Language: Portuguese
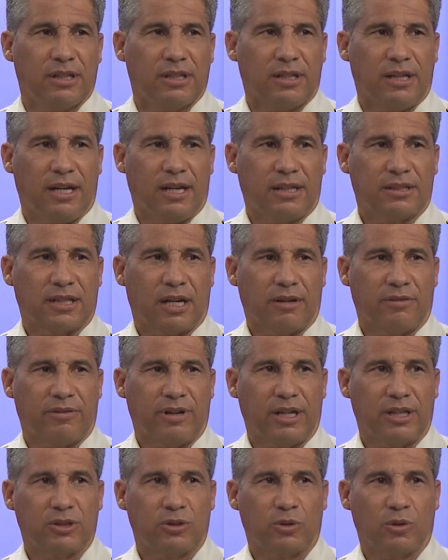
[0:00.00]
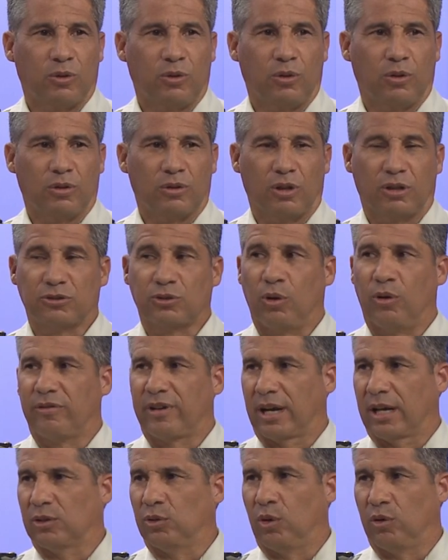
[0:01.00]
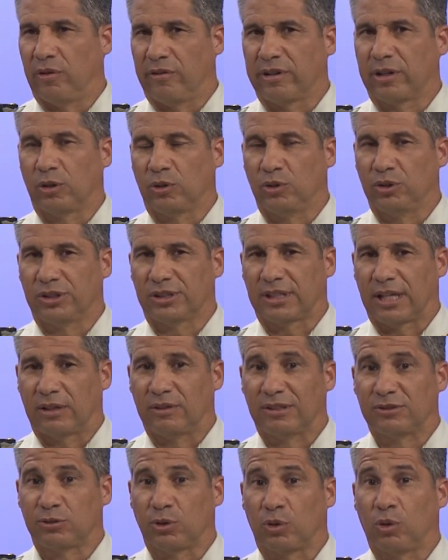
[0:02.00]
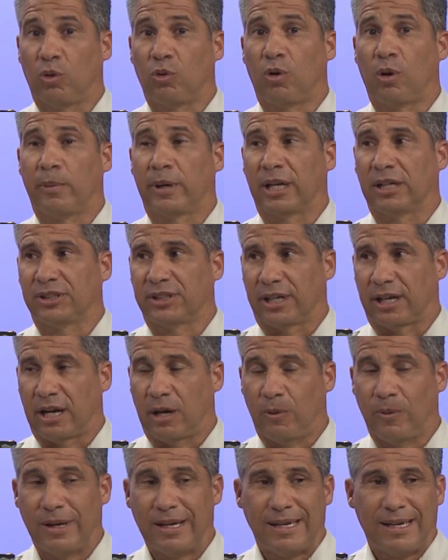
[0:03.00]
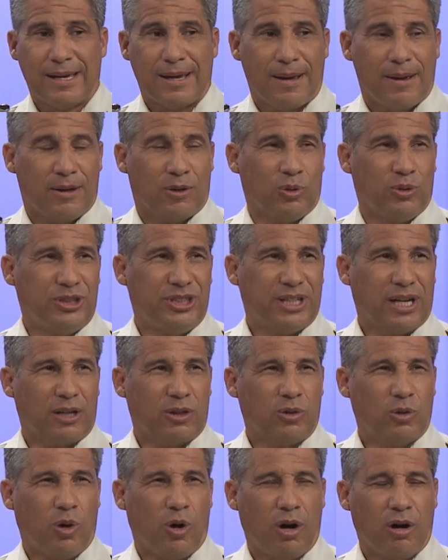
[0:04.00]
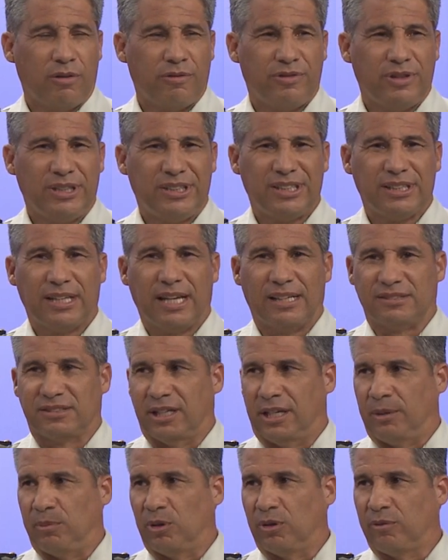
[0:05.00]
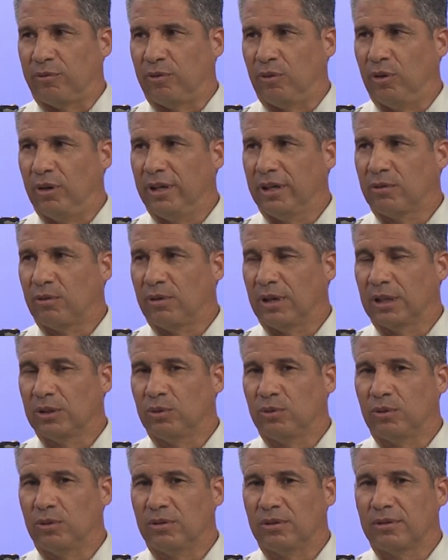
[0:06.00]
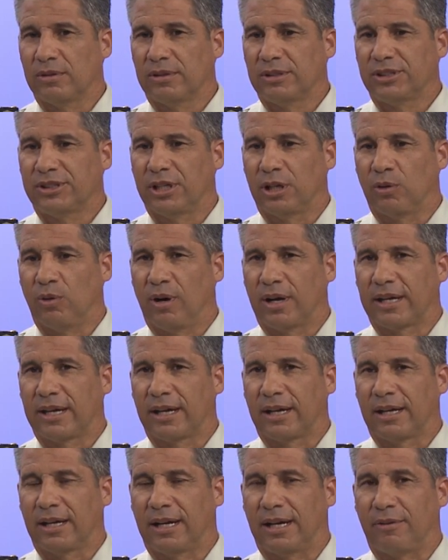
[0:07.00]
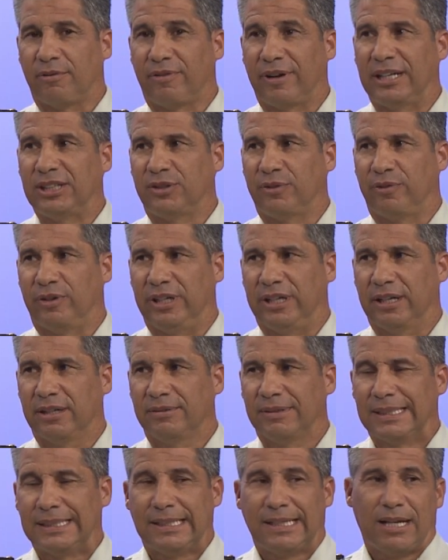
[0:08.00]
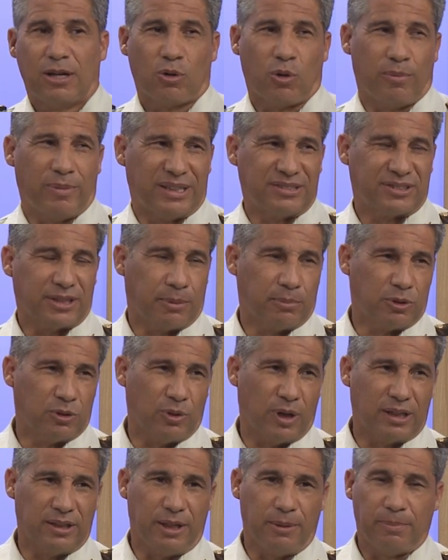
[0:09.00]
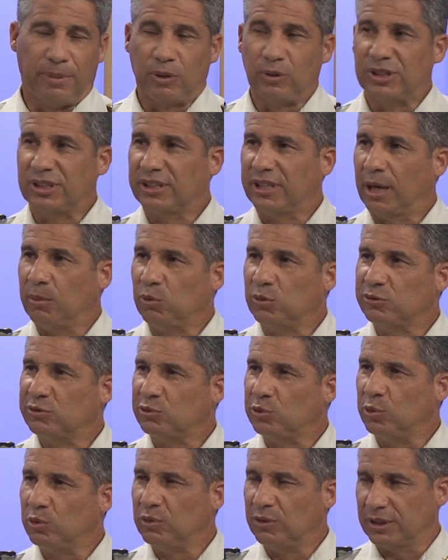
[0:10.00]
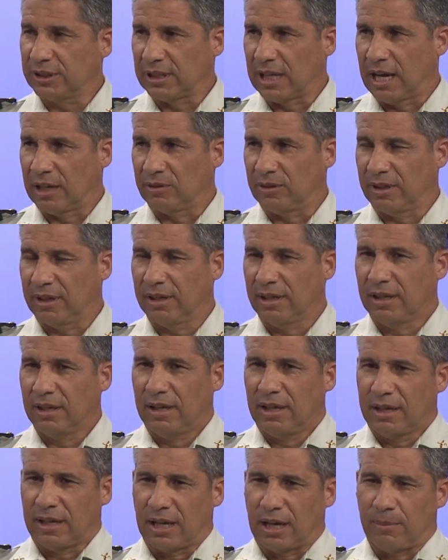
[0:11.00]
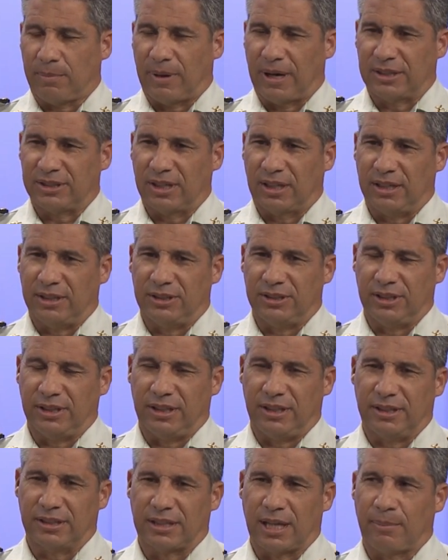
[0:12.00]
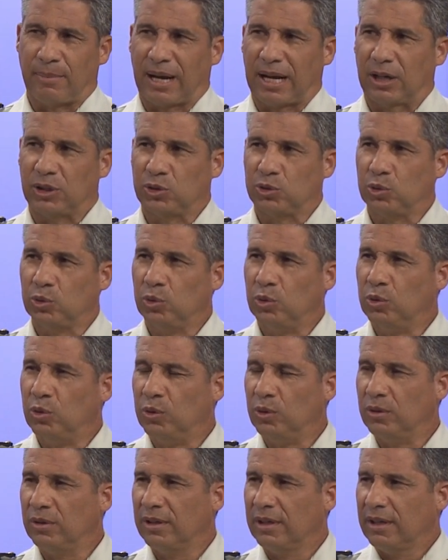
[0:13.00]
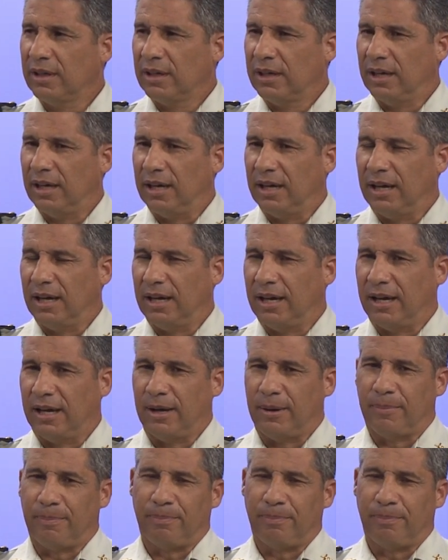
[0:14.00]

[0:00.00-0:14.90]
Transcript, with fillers: né, através do nosso governador, o governador do estado, acionou o comandante-geral no dia 9 de dezembro. Foi quando chegou aquela frente fria. Começamos ali pelo extremo sul do estado, né? Aquela parte ali de Itamaraju, é,